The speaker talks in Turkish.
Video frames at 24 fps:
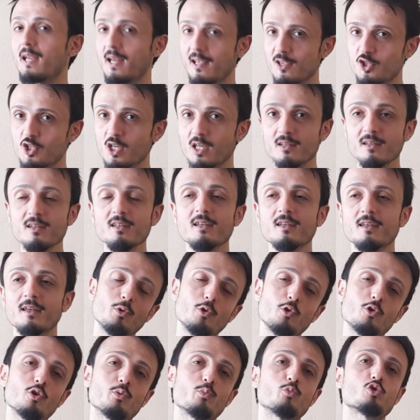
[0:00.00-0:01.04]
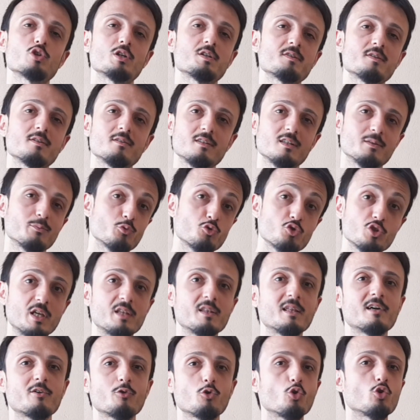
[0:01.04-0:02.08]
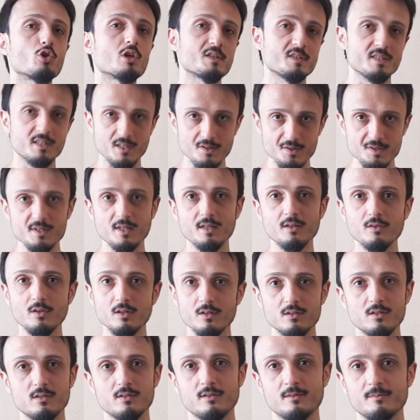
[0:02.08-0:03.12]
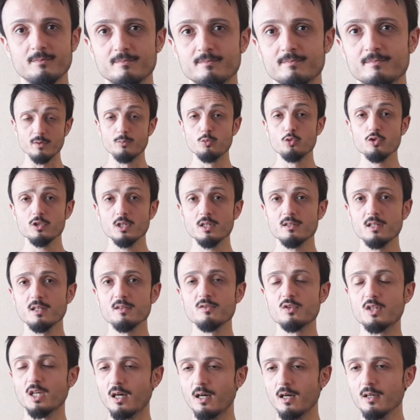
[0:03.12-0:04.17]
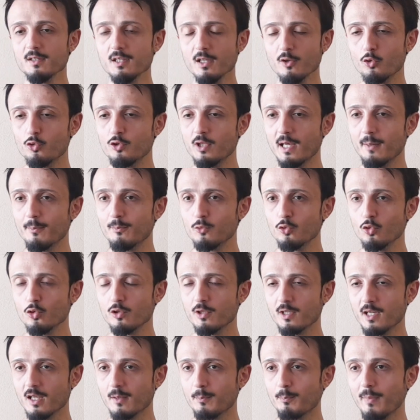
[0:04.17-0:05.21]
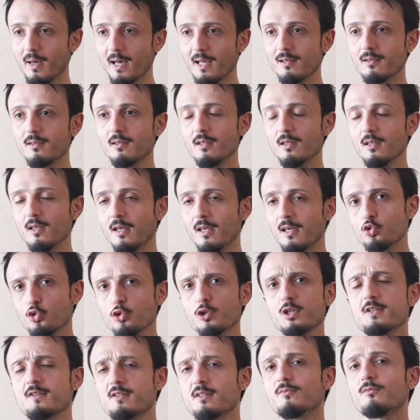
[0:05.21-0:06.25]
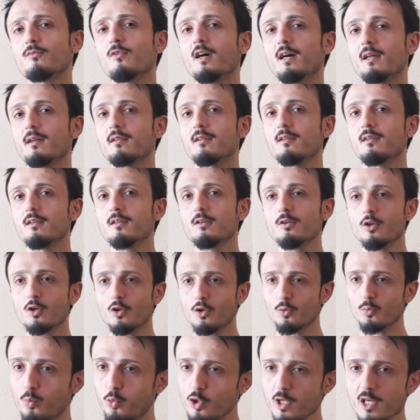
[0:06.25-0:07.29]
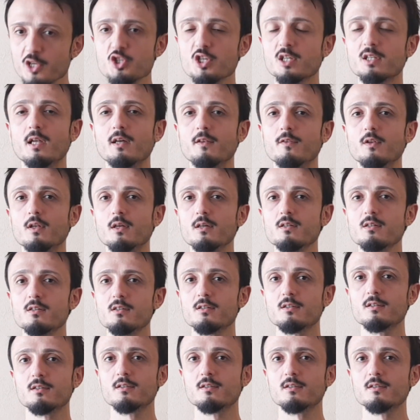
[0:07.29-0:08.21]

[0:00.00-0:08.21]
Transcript: vereceğini biliyormuş aslında bu senaryoyu yazan insanlar. Ve bunlardan daha da önemli olarak belki şu kısım var ki bu yaşananlar,